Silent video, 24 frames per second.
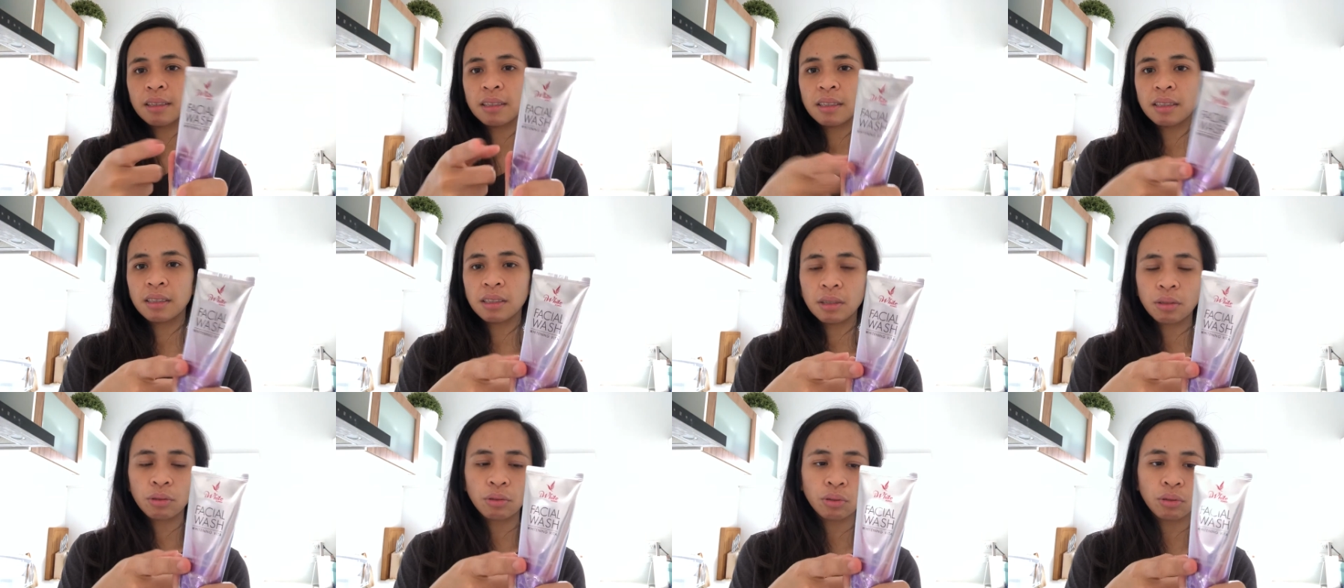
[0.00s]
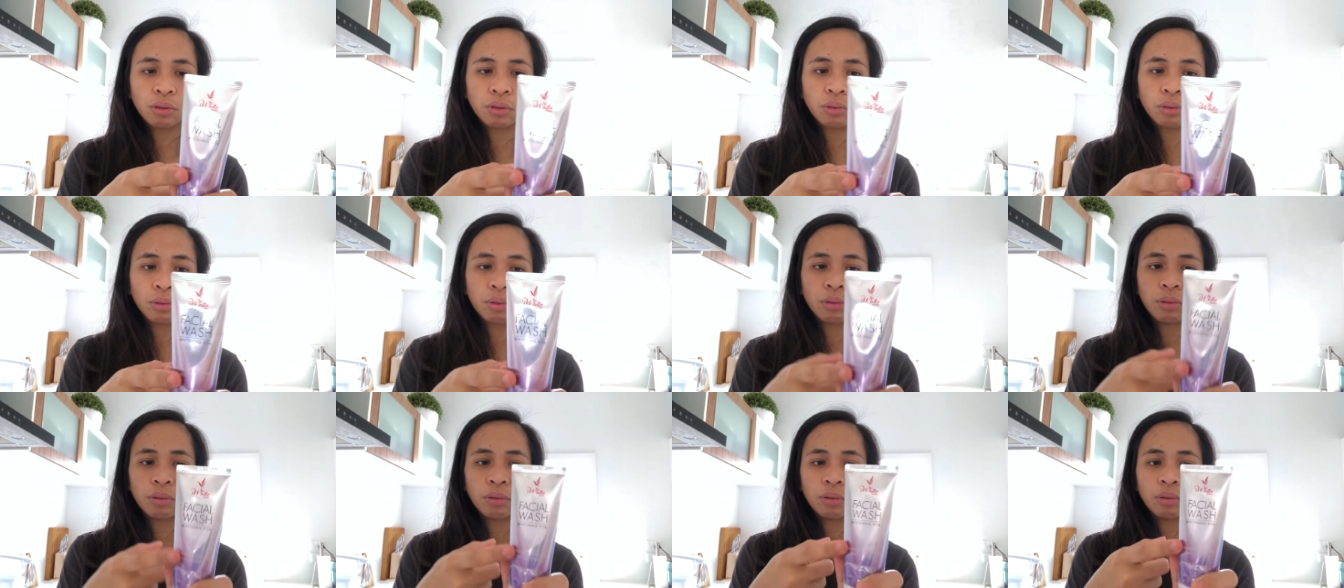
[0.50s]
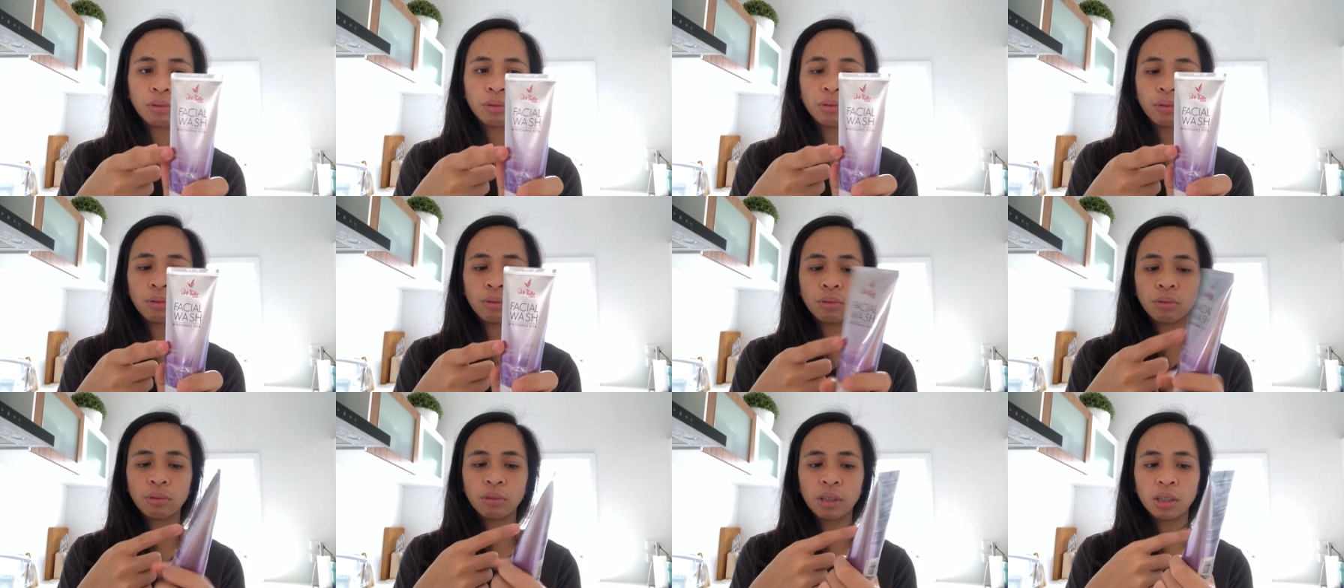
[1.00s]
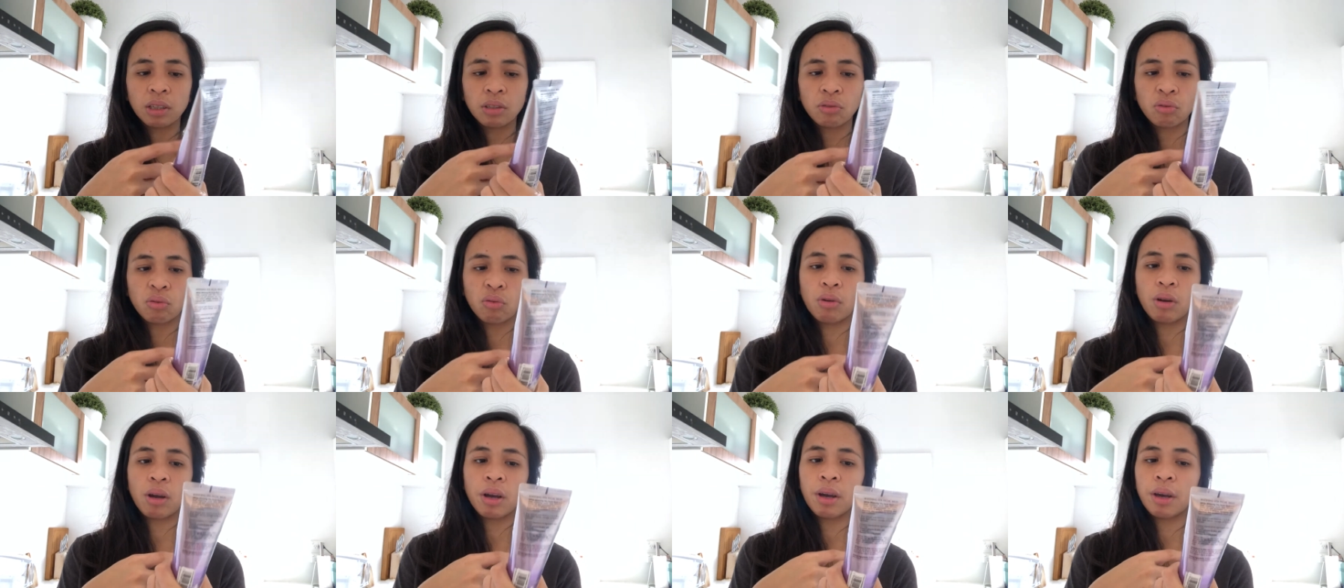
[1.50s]
Kasi gusto ko itong
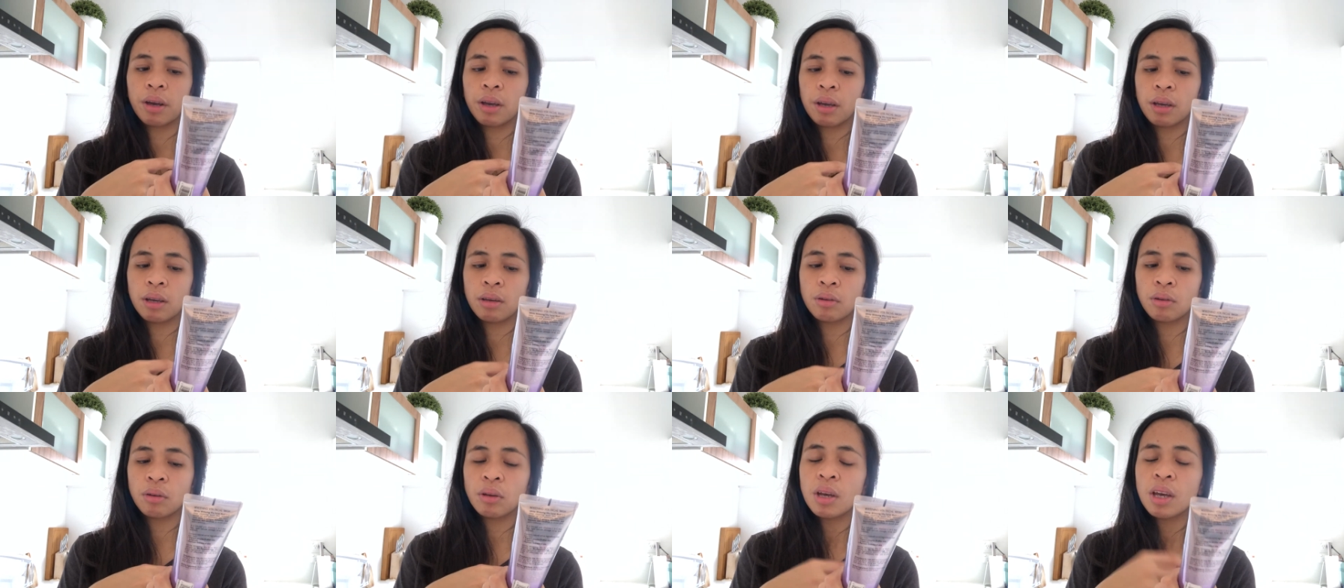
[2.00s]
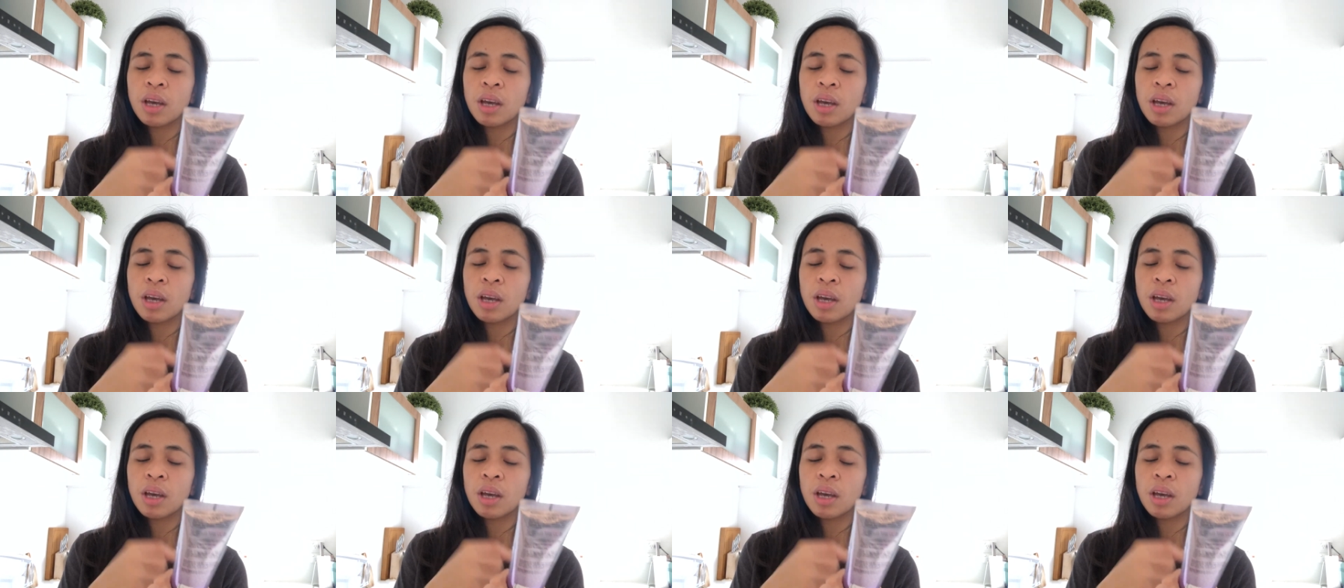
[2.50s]
i-try.